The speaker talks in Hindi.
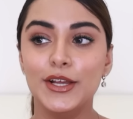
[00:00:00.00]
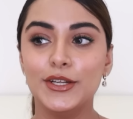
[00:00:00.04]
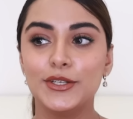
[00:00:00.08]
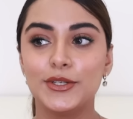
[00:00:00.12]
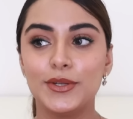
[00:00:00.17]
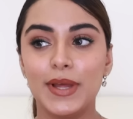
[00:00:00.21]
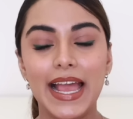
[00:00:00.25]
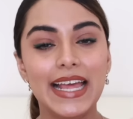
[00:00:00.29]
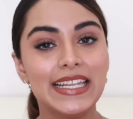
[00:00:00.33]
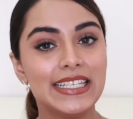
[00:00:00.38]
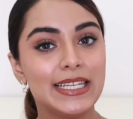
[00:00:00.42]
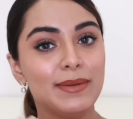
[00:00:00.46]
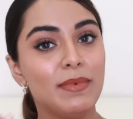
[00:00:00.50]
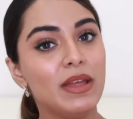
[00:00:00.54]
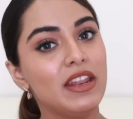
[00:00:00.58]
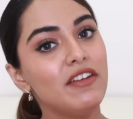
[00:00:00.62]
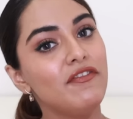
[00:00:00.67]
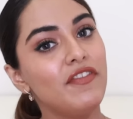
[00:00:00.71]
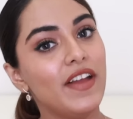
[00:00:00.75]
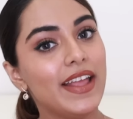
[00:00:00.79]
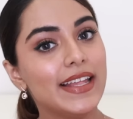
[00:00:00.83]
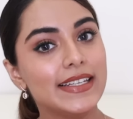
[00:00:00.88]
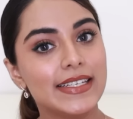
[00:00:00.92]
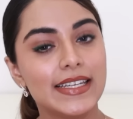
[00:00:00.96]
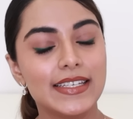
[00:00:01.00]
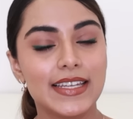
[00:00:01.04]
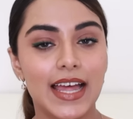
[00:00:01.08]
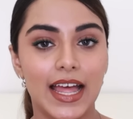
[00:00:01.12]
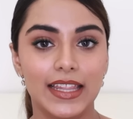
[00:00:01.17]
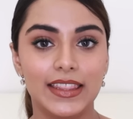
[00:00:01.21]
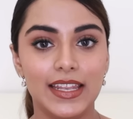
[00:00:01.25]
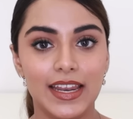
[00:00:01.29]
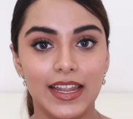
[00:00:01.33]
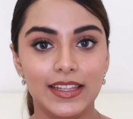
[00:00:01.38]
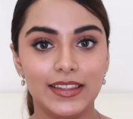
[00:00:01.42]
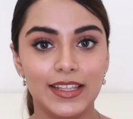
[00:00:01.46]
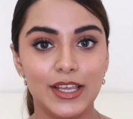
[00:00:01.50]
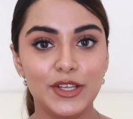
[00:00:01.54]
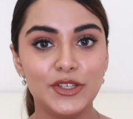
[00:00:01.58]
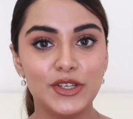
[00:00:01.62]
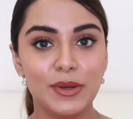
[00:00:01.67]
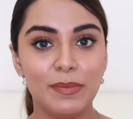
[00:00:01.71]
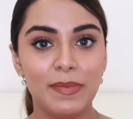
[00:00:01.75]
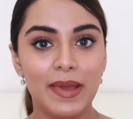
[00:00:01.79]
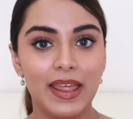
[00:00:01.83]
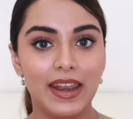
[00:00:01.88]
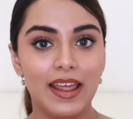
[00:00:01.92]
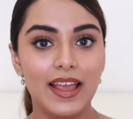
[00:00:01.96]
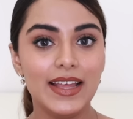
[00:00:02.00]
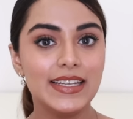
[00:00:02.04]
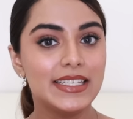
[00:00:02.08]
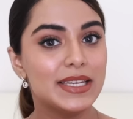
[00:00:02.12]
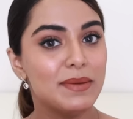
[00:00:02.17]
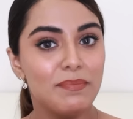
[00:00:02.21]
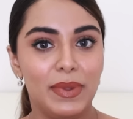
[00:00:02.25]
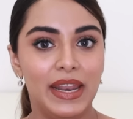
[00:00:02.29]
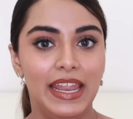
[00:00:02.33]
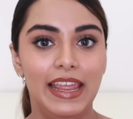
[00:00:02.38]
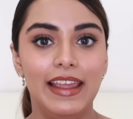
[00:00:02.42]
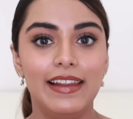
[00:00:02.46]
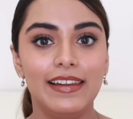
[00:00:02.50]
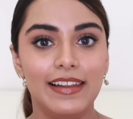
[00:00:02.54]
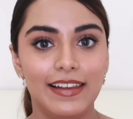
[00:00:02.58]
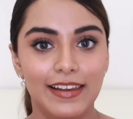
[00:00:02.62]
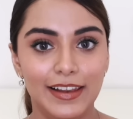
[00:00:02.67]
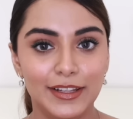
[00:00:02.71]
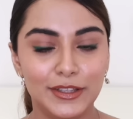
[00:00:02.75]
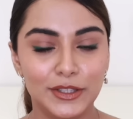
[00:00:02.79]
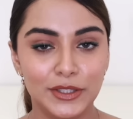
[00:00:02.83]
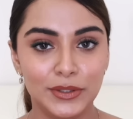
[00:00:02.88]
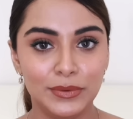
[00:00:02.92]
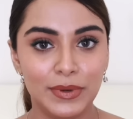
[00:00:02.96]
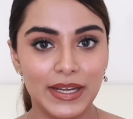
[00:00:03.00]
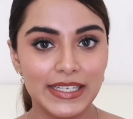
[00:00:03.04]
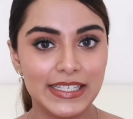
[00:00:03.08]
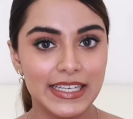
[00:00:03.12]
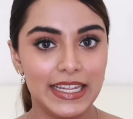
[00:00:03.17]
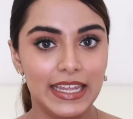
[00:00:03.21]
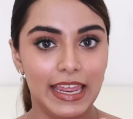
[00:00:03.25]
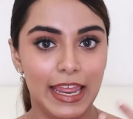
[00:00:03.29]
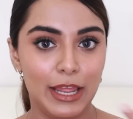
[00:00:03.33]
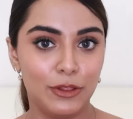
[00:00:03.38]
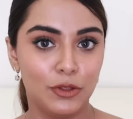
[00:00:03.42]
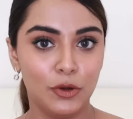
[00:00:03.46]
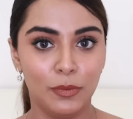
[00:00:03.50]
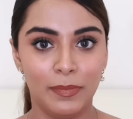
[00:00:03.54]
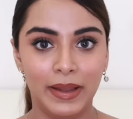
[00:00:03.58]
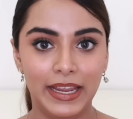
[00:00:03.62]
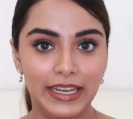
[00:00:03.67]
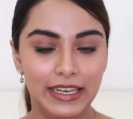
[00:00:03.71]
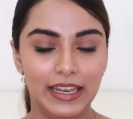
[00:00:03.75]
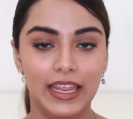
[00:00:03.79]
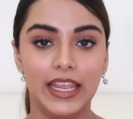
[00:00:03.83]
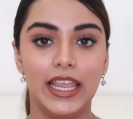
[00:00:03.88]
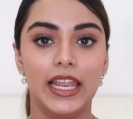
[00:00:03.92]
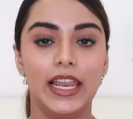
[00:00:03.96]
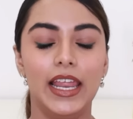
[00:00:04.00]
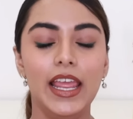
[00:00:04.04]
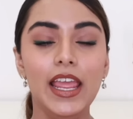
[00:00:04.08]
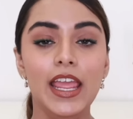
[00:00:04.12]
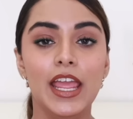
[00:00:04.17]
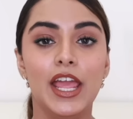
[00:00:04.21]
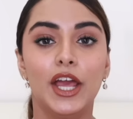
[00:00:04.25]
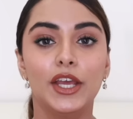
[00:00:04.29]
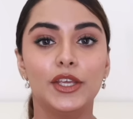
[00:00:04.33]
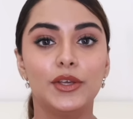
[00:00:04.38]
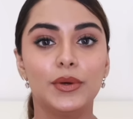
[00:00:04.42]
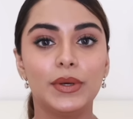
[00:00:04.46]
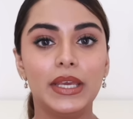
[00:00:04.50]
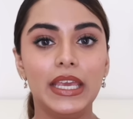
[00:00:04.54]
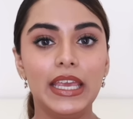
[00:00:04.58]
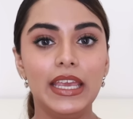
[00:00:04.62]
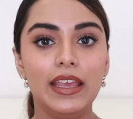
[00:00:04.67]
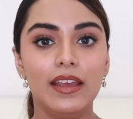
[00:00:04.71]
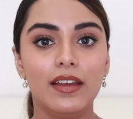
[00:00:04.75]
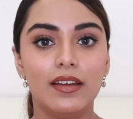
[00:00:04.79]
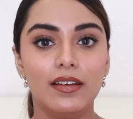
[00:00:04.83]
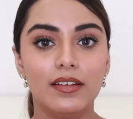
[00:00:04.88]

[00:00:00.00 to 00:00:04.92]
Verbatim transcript: सो so, ऐसे मेरे फेजेस आते रहते हैं जब मैं ना ऐसे ब्रेक ले लेती हूँ ऐसे एक दो महीने के लिए क्योंकि